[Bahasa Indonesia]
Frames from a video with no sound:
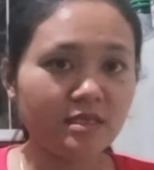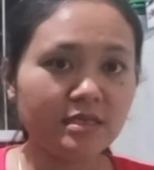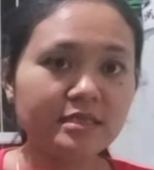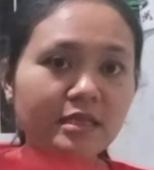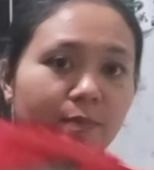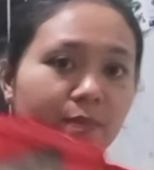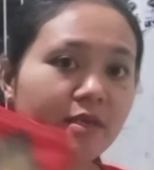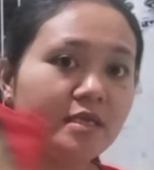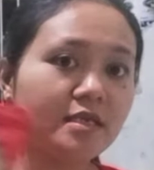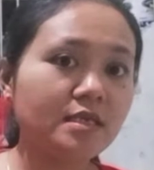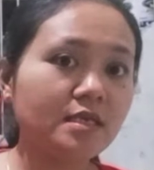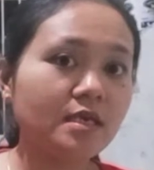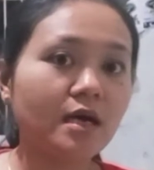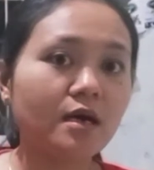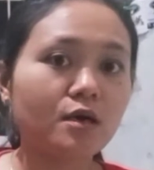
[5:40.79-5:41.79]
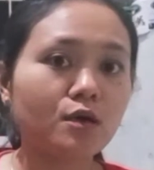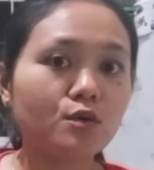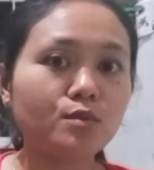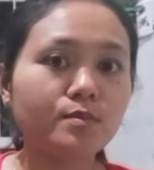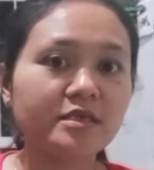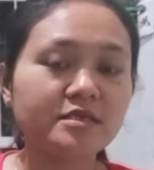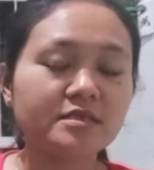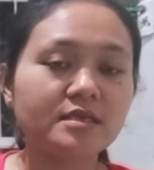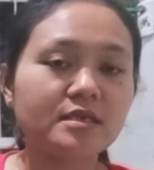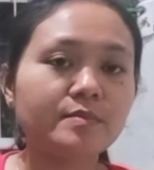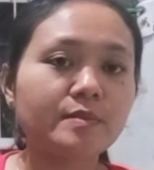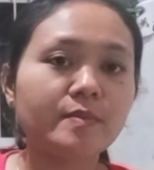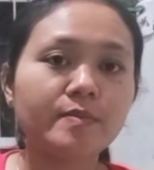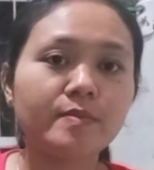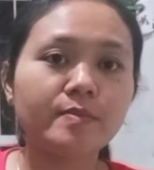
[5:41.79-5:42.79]
tapi ini aku masih
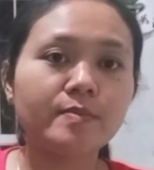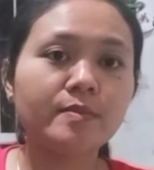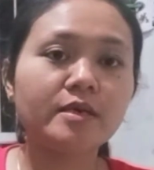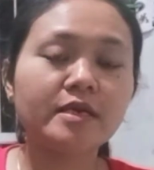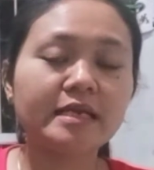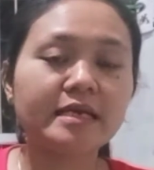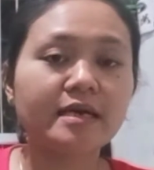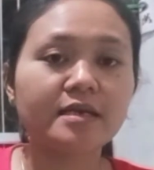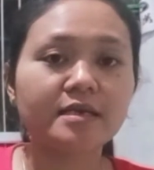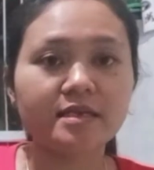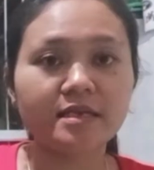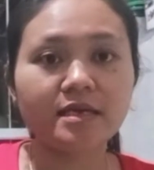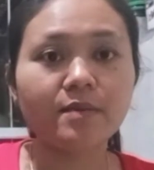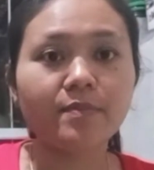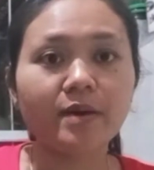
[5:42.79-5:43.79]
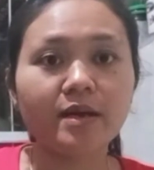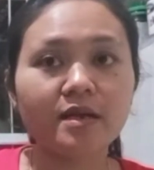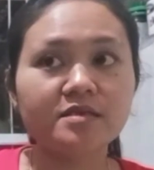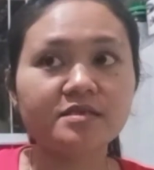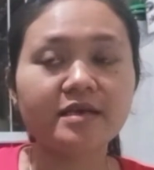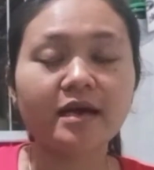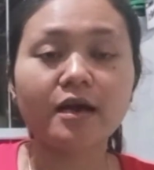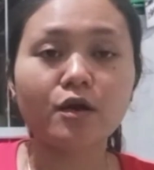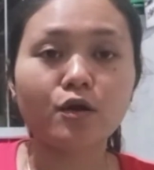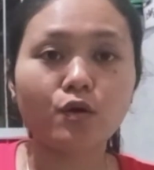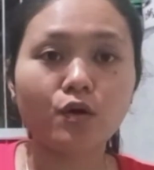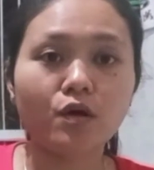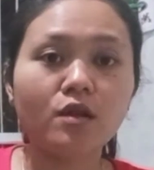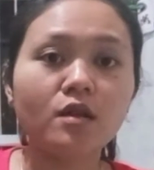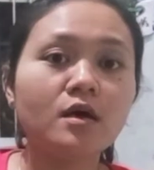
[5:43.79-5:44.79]
memberikan ini kepada si
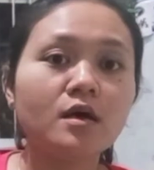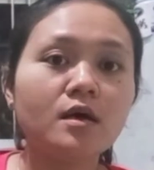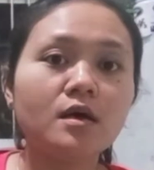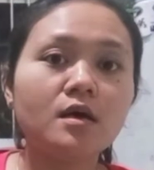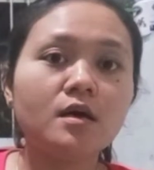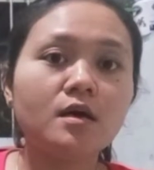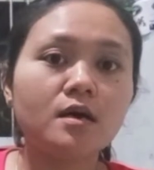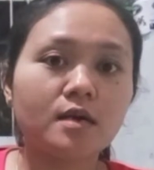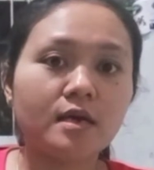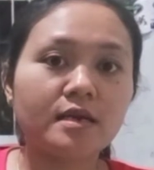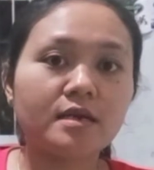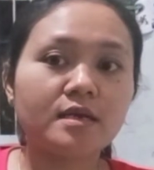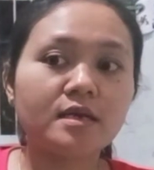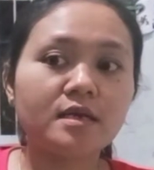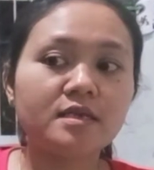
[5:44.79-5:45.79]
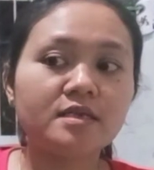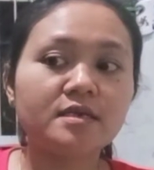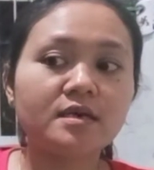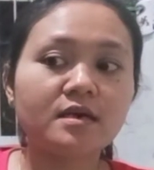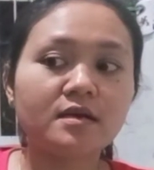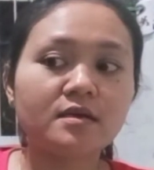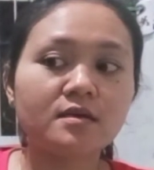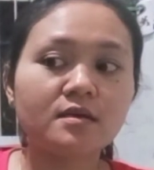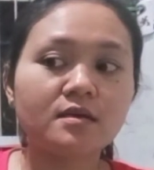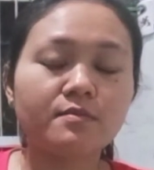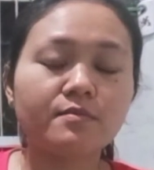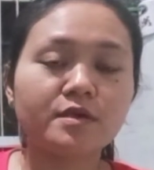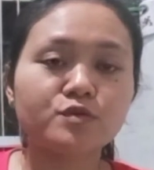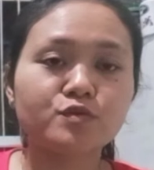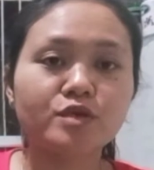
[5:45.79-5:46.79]
Arnold karena dia kan
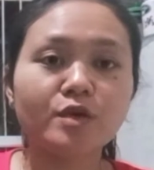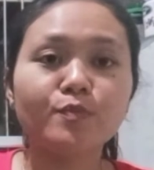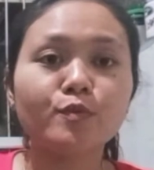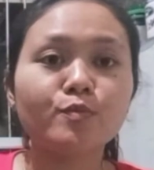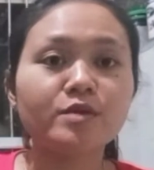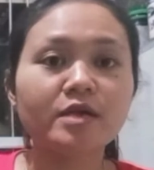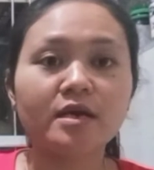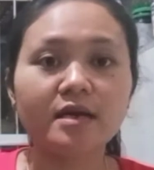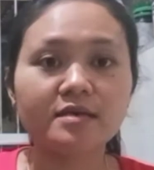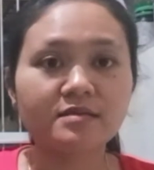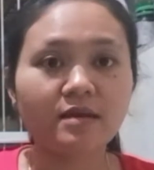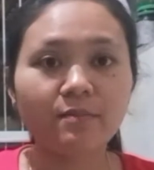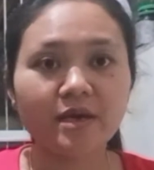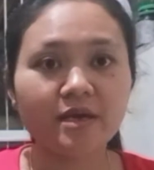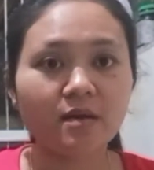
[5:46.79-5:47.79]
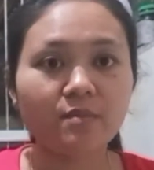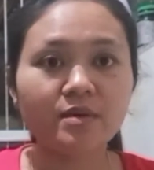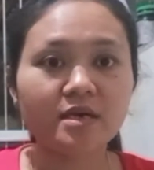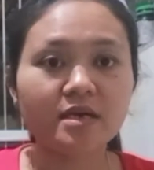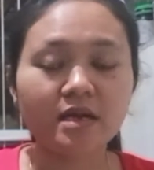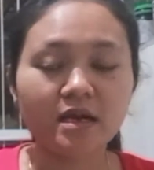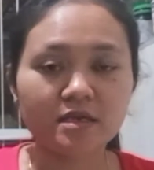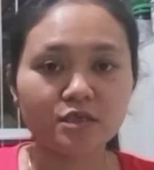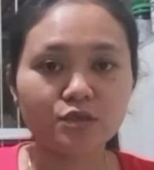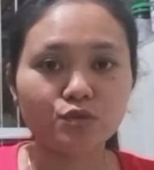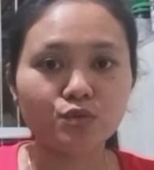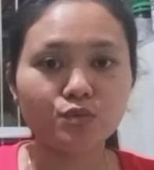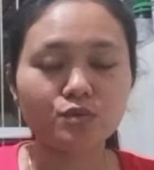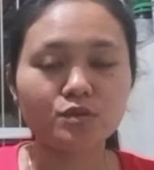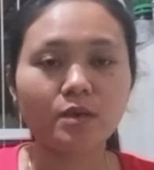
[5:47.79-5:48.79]
maksudnya popnya nggak sampai yang berdarah
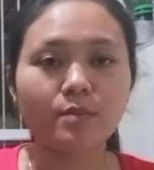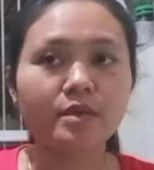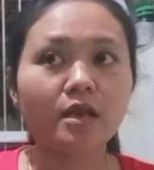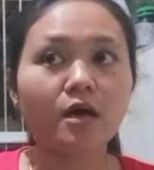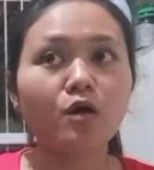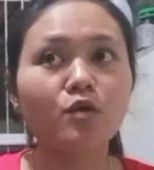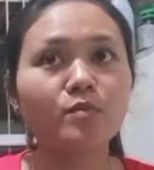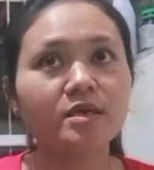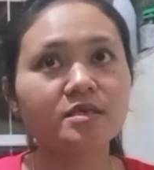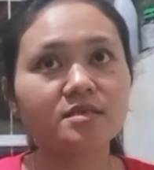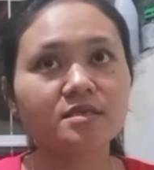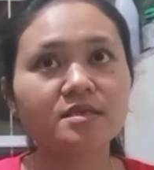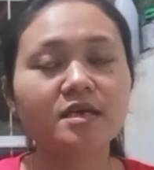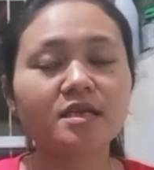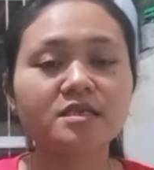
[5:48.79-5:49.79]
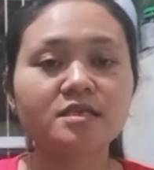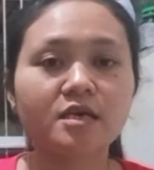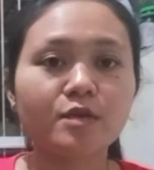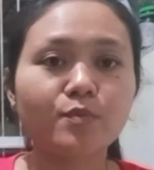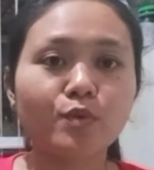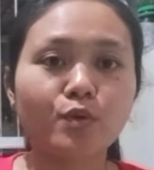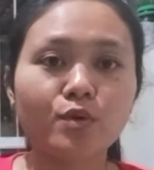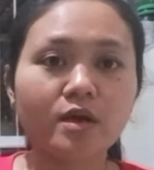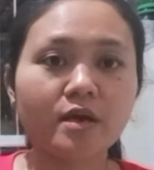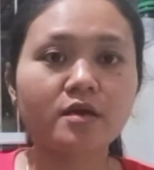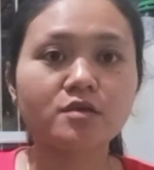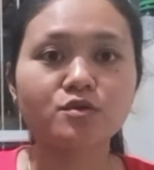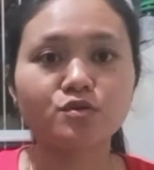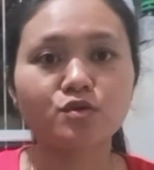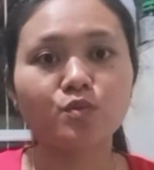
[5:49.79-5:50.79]
gitu sambil aku masih nyari-nyari produk yang
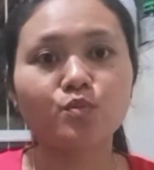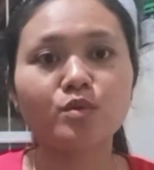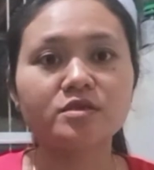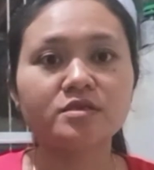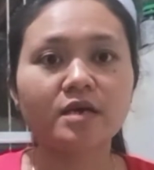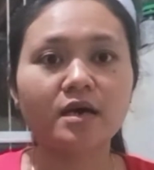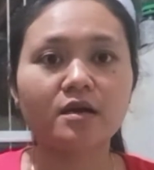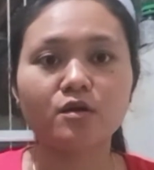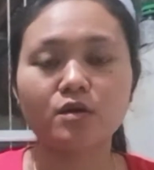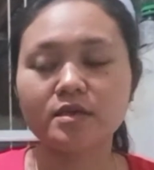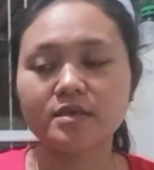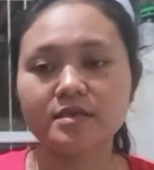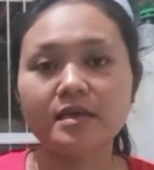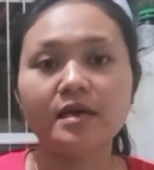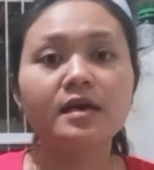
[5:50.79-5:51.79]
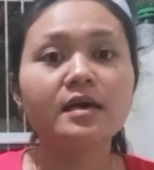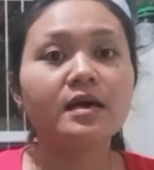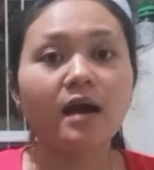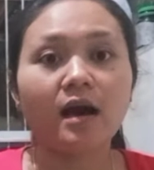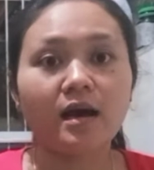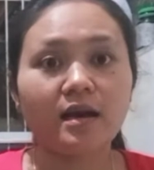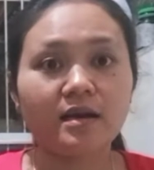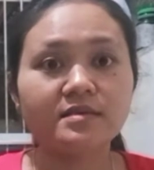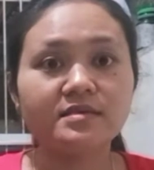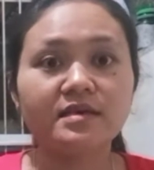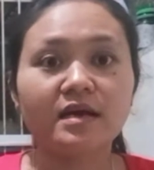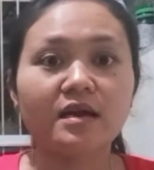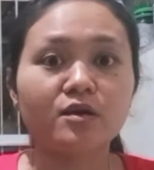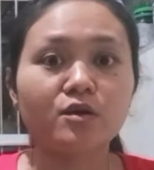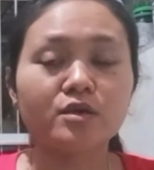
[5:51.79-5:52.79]
cocok buat si Arnold ini karena si
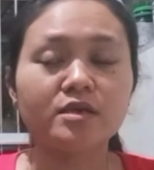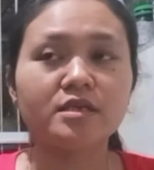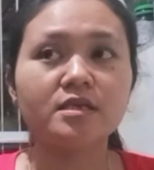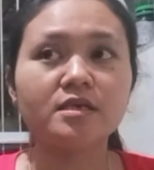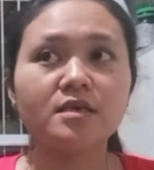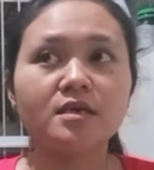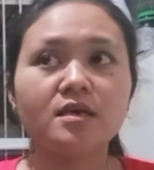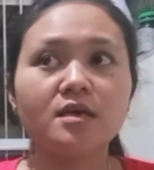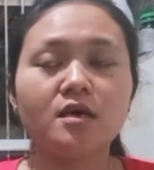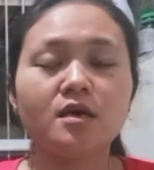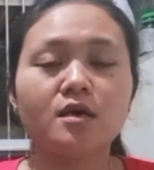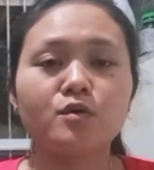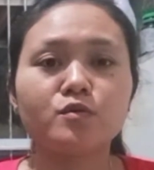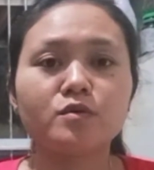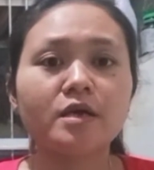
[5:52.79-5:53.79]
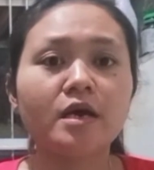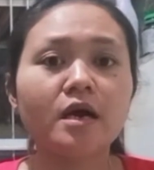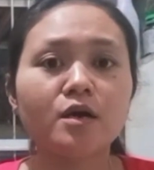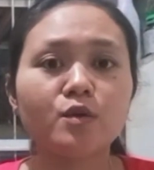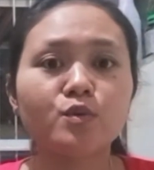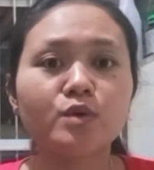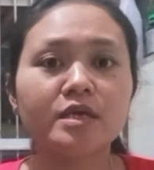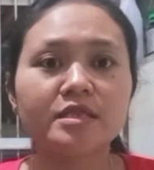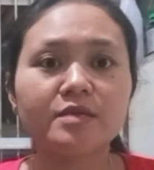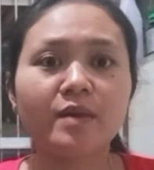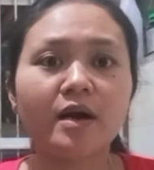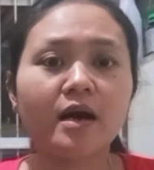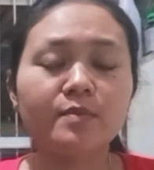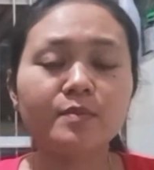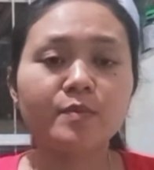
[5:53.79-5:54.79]
Arnold ini udah aku ganti
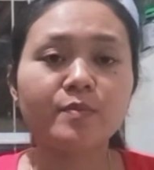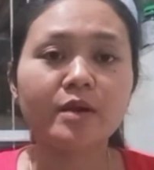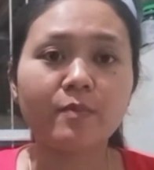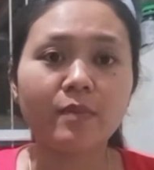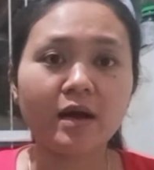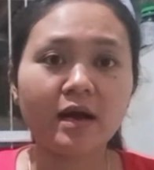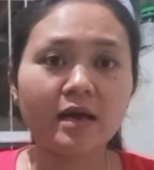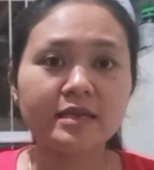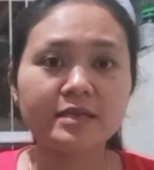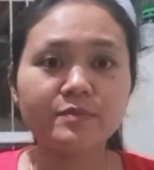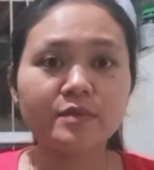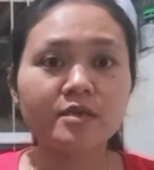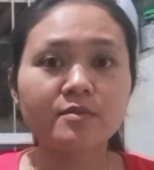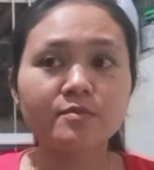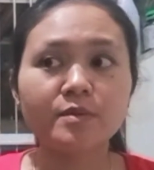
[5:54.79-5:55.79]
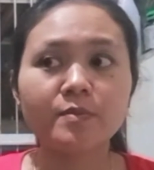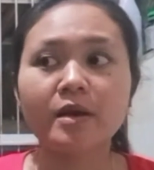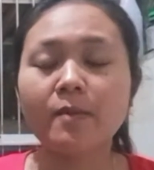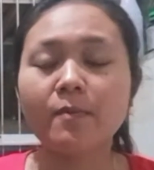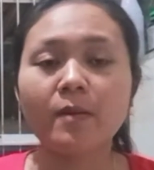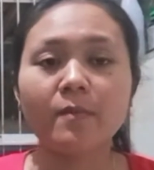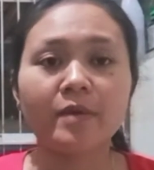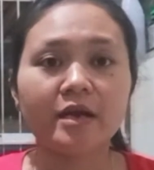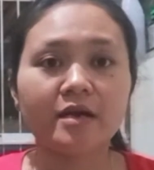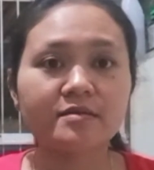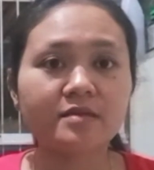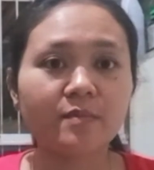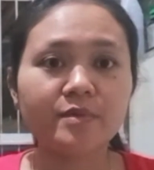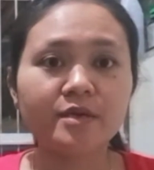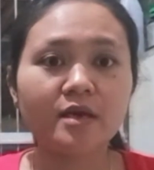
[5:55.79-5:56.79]
pakan beberapa kali dan beberapa merek
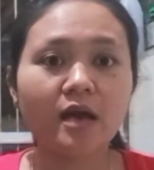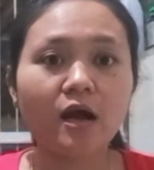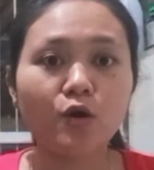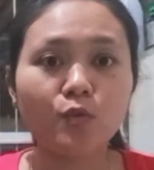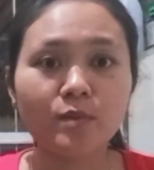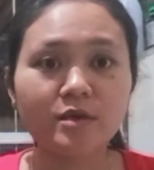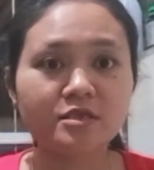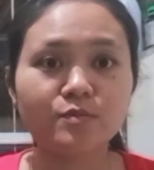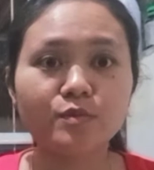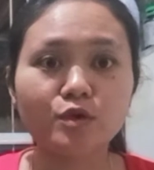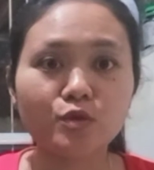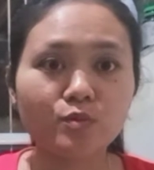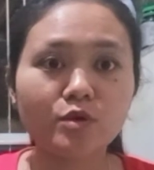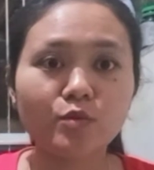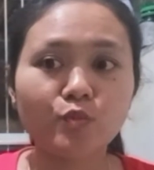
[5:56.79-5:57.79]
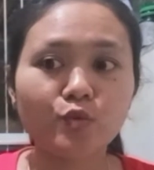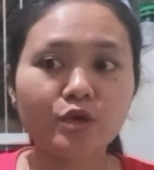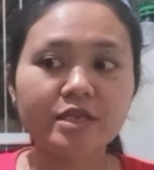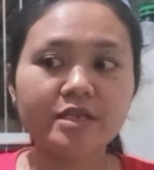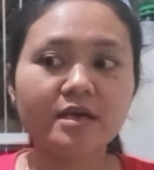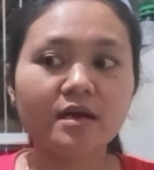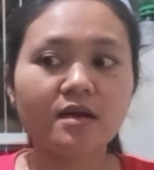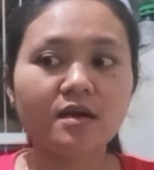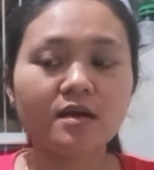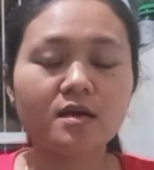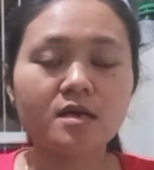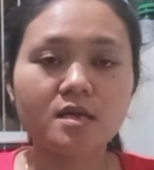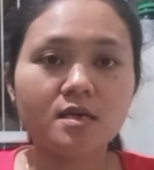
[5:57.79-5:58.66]
tapi aku masih belum nemuin yang